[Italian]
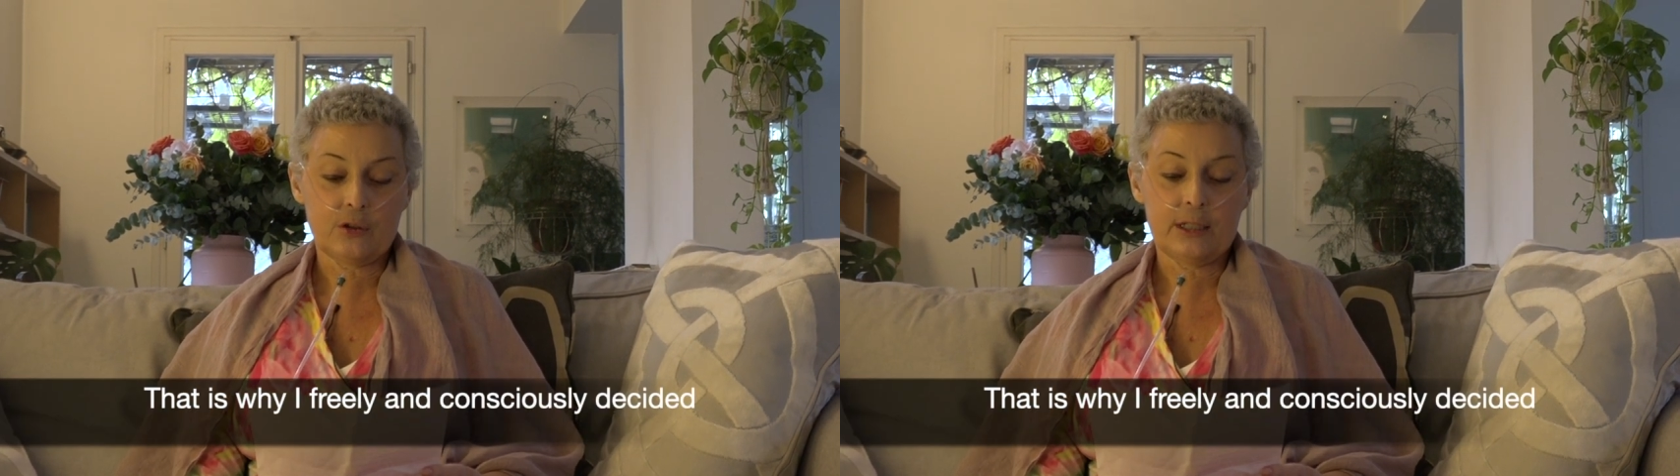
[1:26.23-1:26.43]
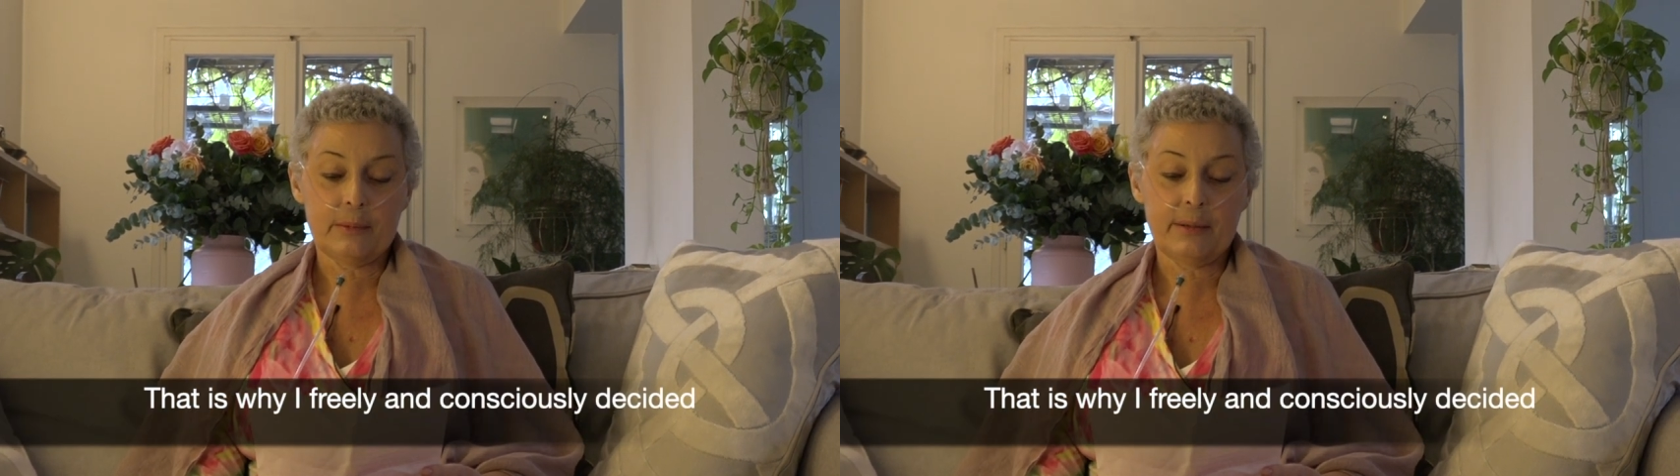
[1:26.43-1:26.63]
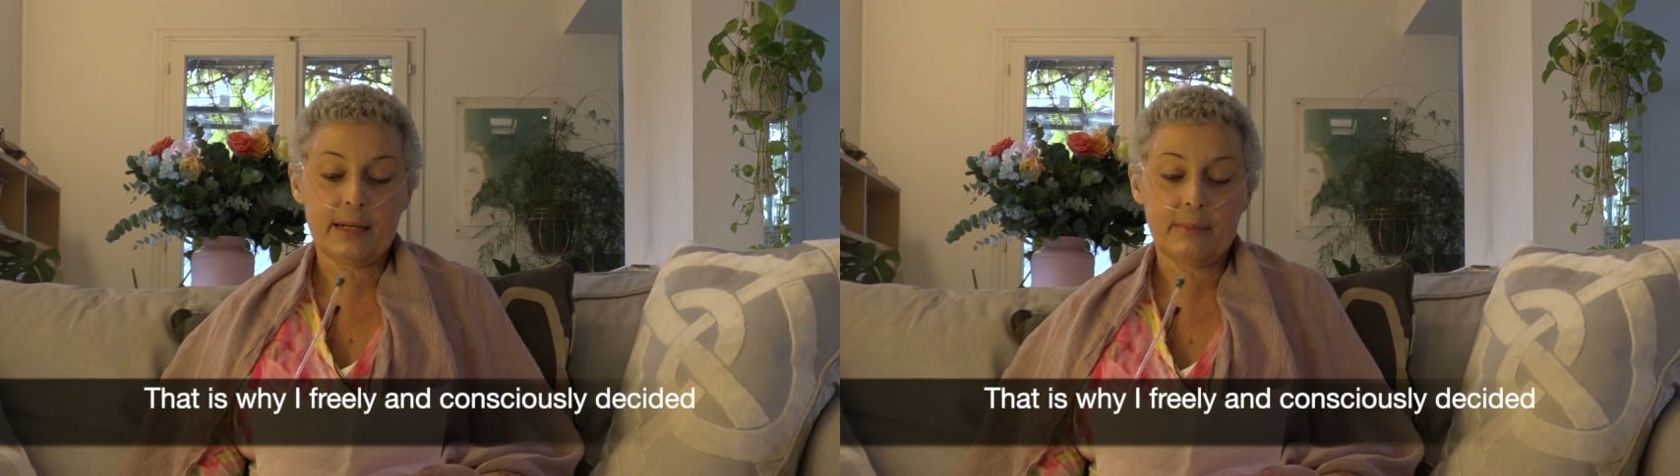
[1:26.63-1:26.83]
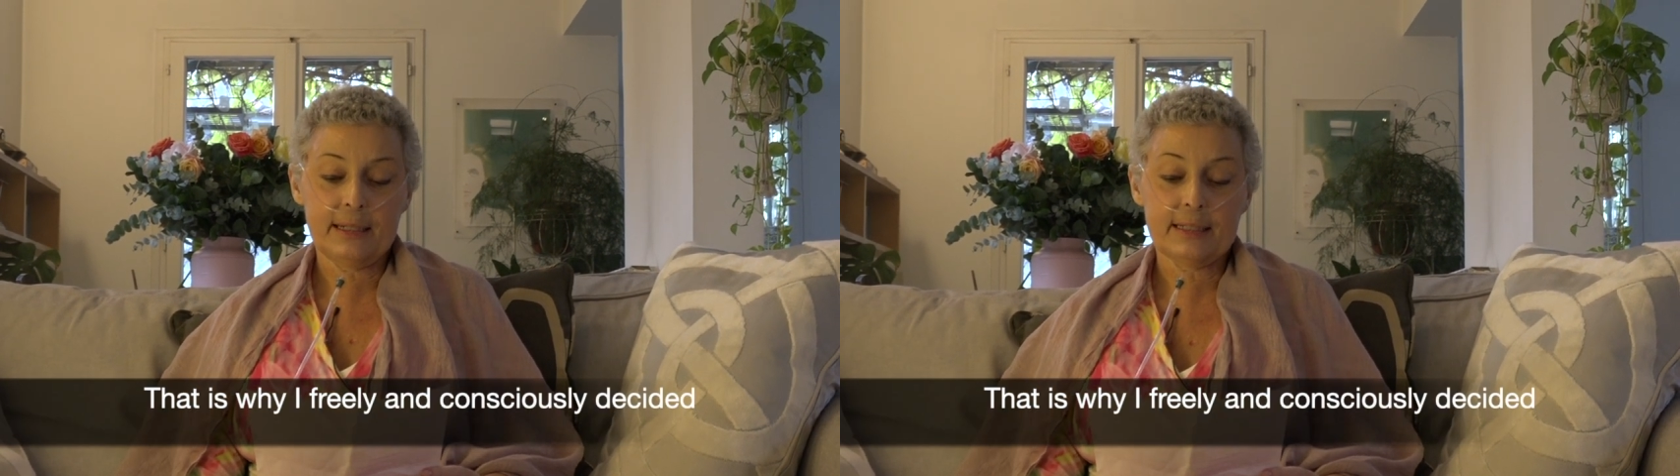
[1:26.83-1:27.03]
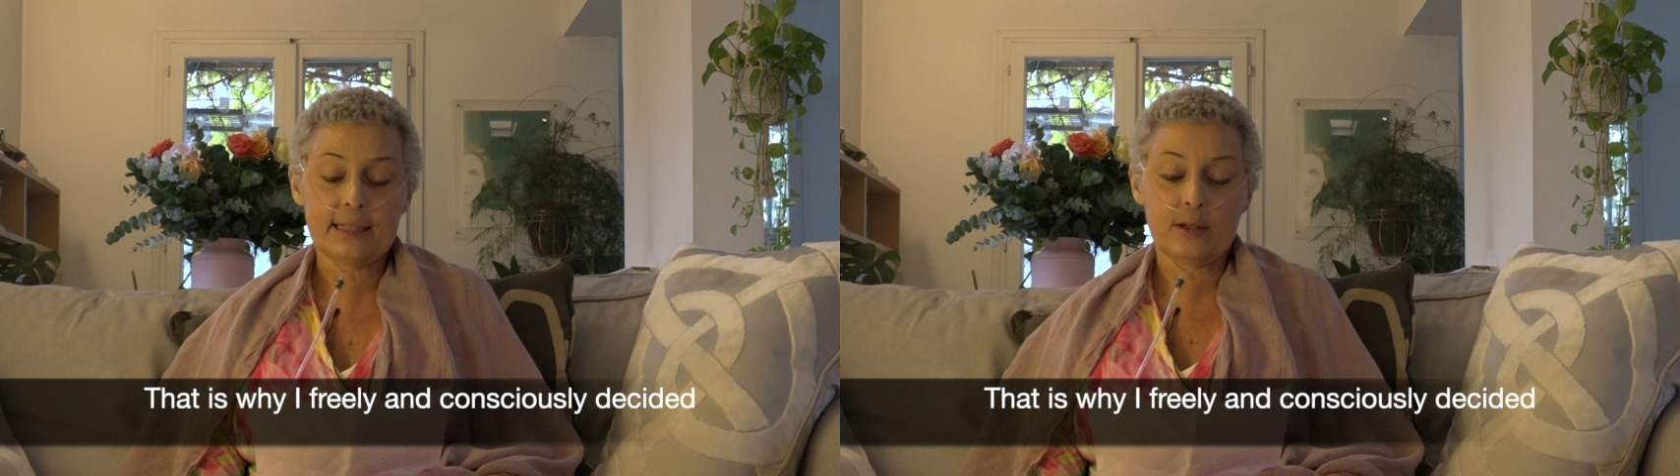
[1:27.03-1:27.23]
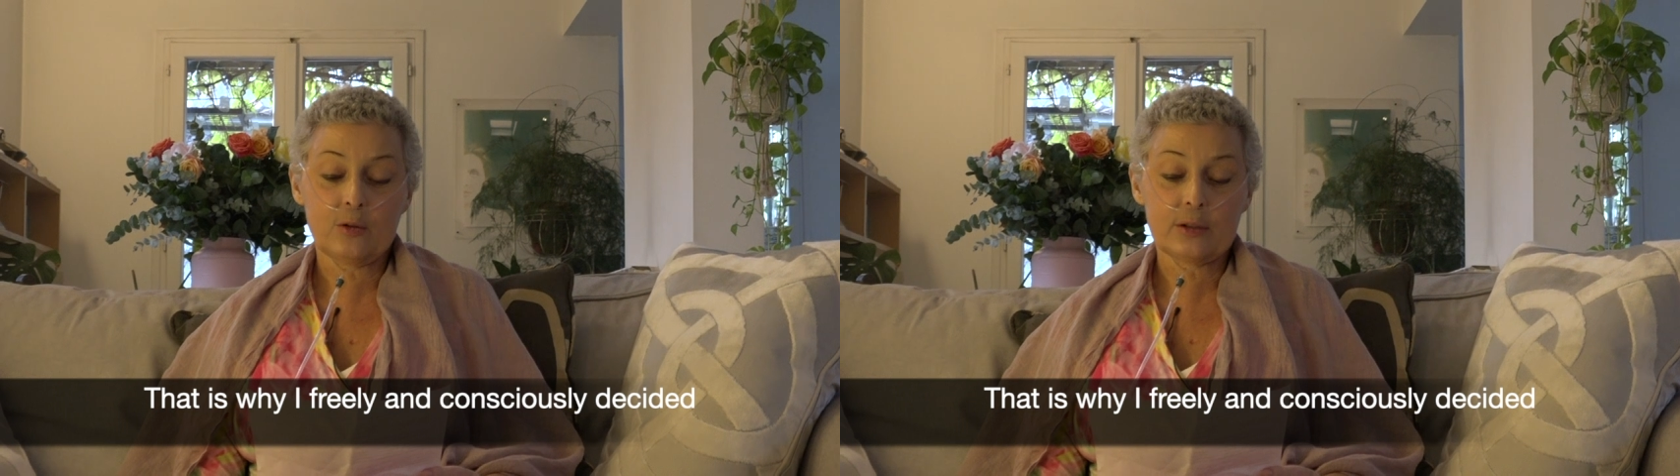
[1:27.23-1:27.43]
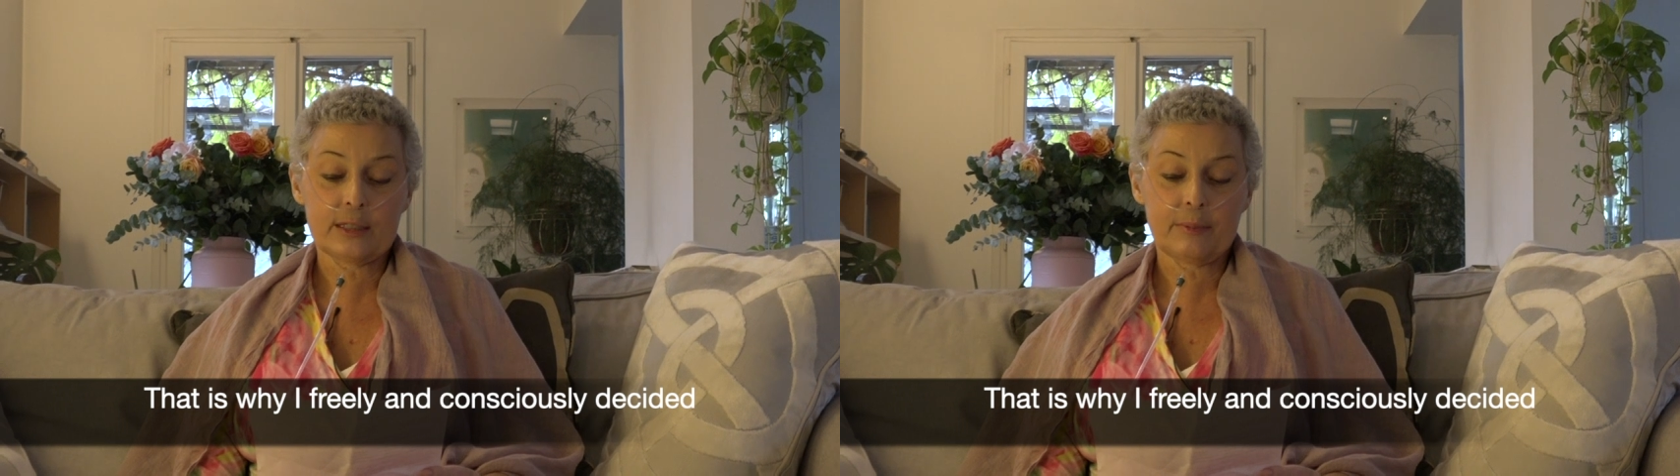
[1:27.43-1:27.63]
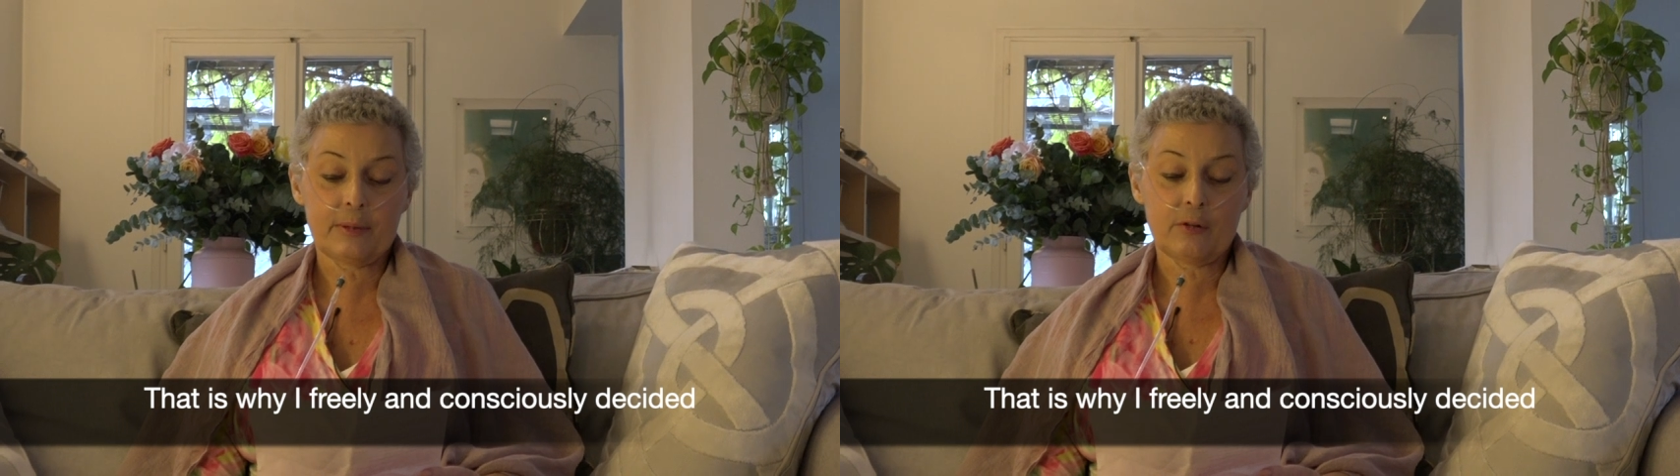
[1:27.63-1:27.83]
liberamente e
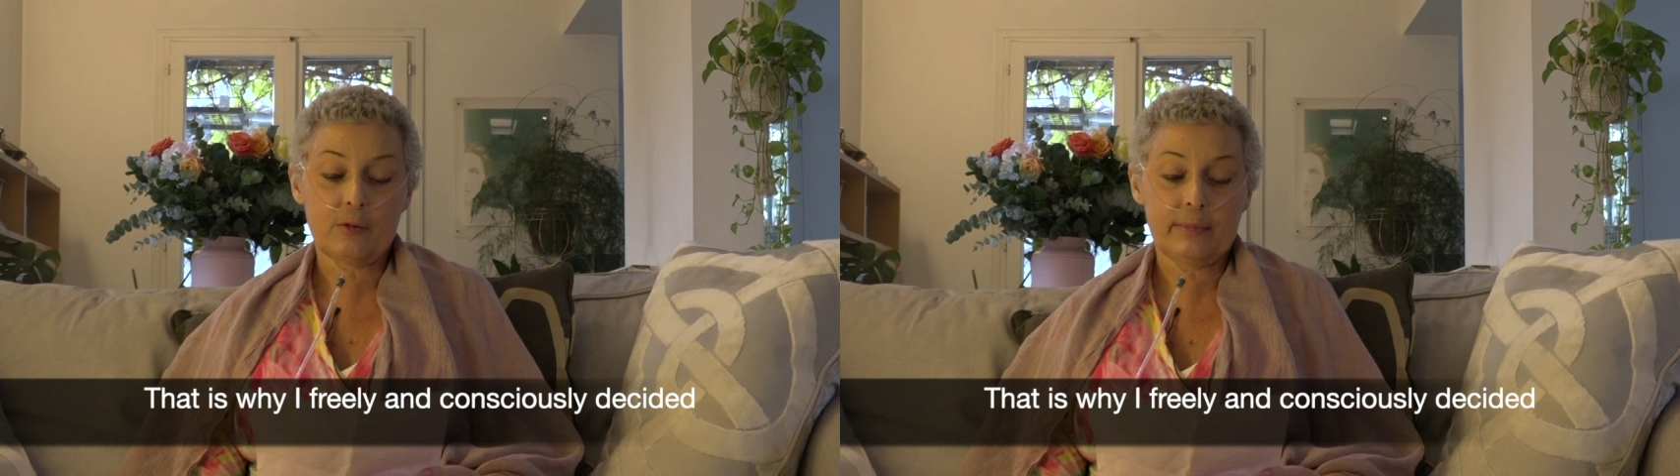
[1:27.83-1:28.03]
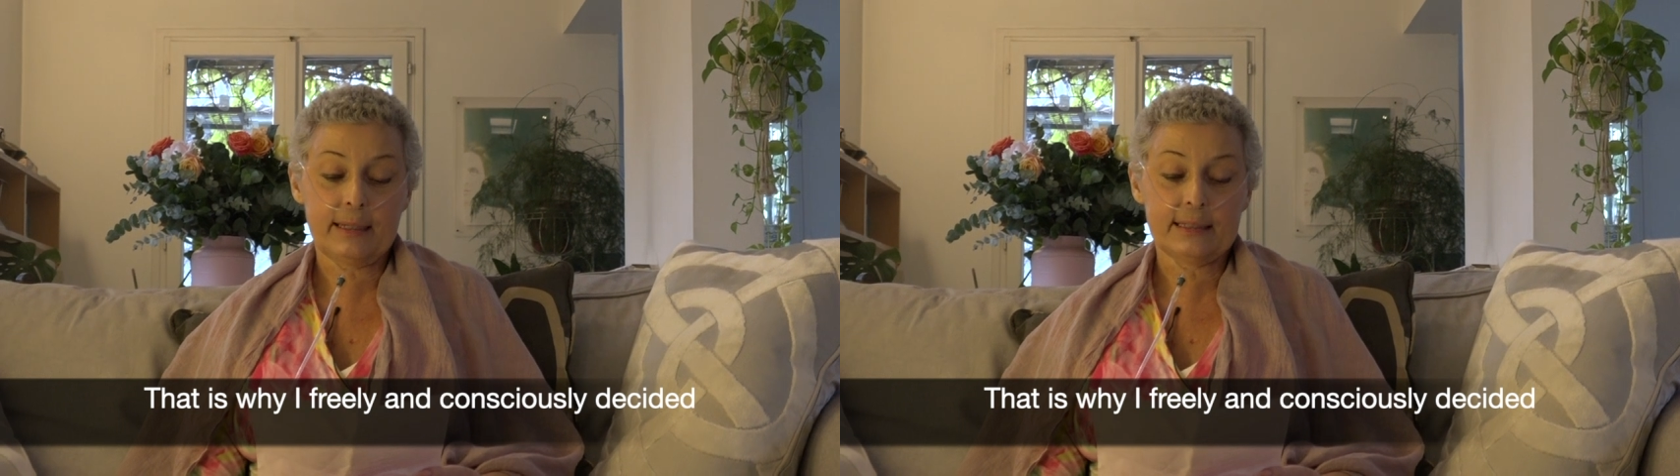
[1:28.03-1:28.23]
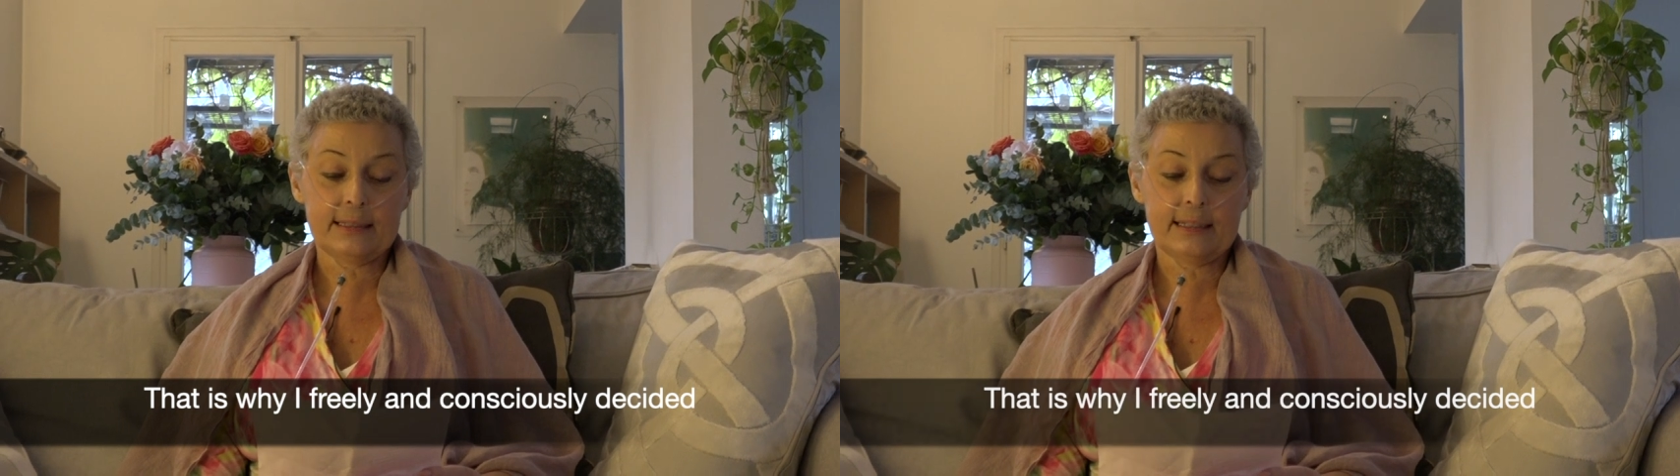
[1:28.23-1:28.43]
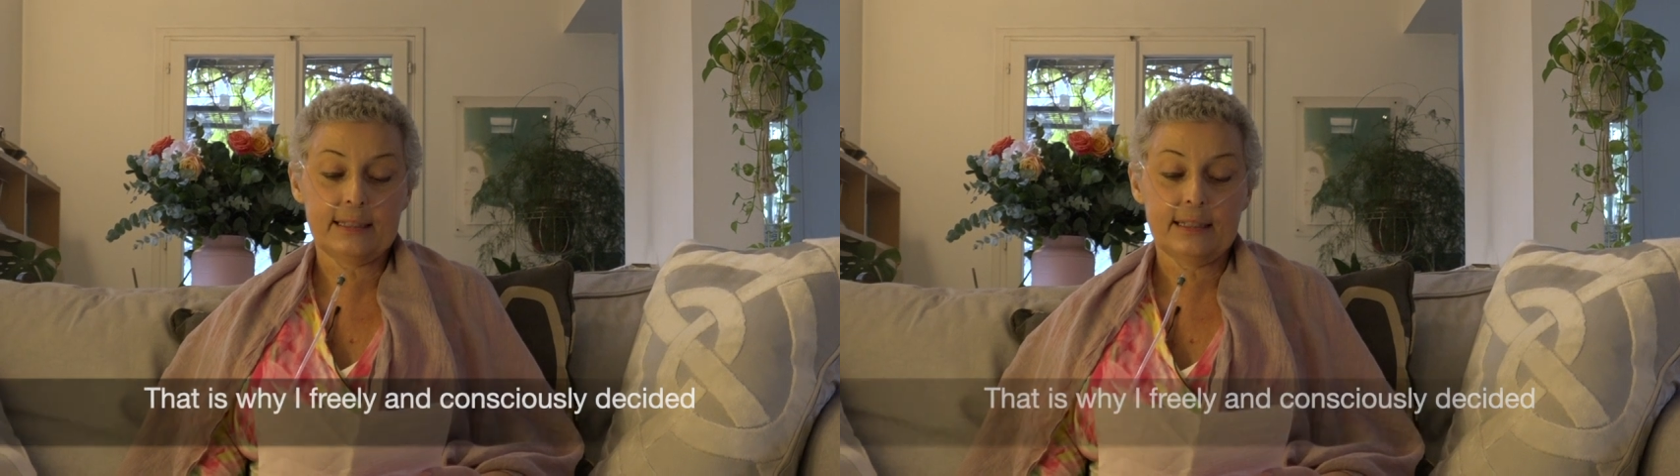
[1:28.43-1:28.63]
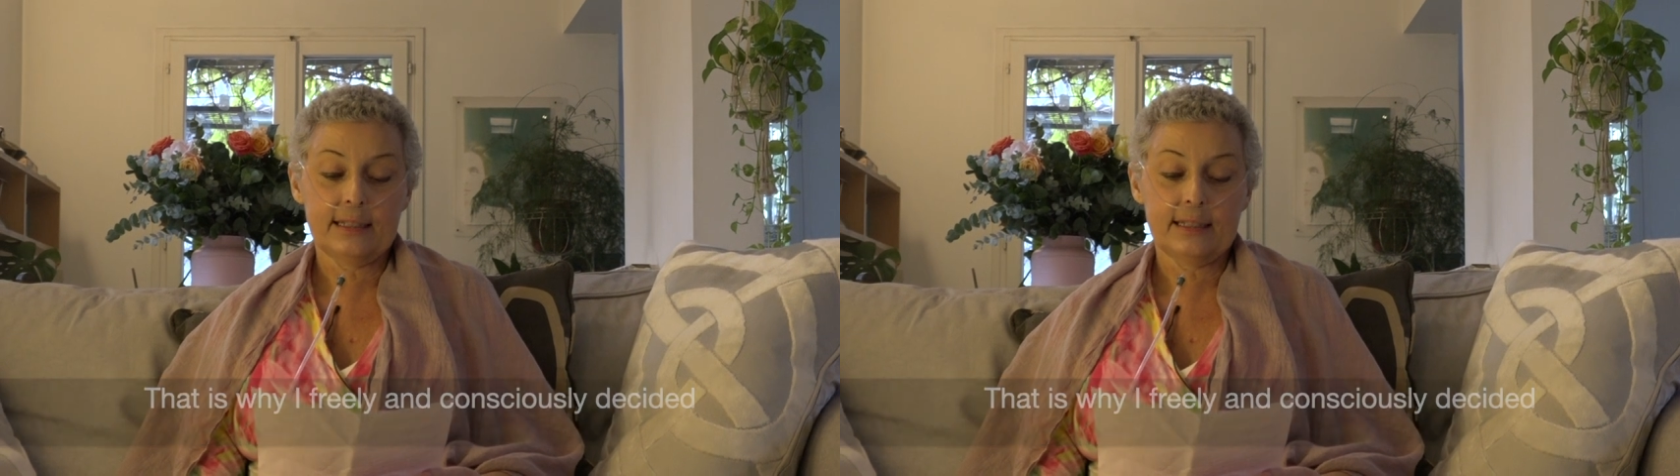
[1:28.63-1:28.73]
consapevolmente